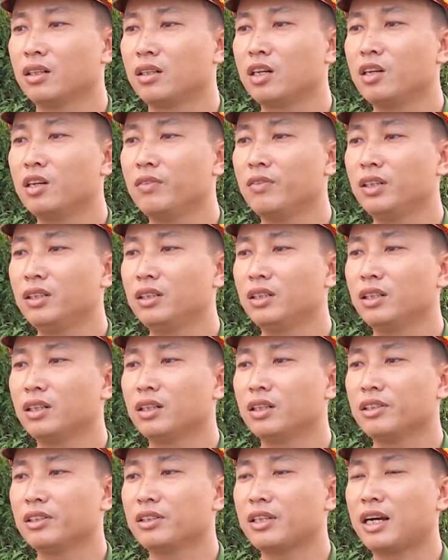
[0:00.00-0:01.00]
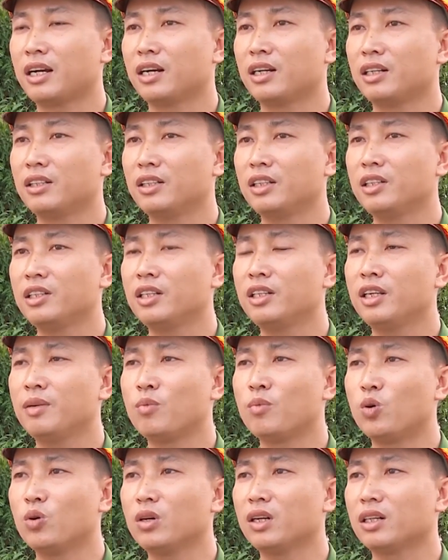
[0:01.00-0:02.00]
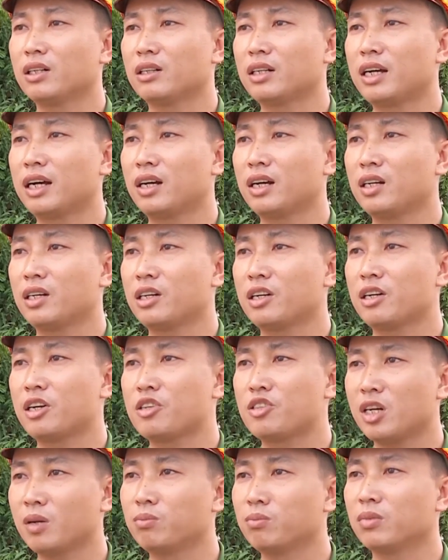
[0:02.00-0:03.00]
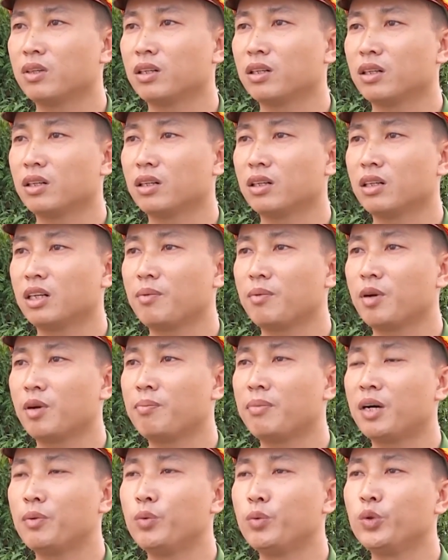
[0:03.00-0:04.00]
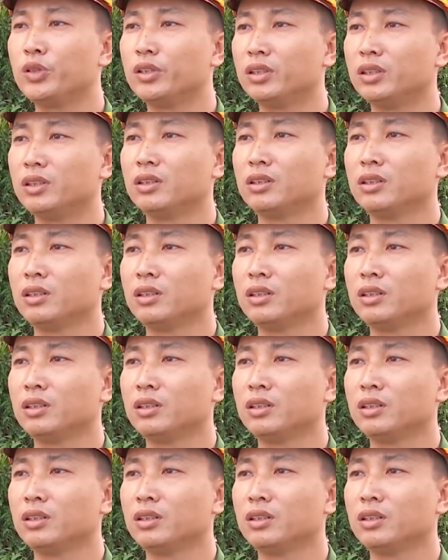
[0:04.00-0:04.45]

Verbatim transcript: đối với sàn giết mổ là ra ra sông không đảm bảo môi trường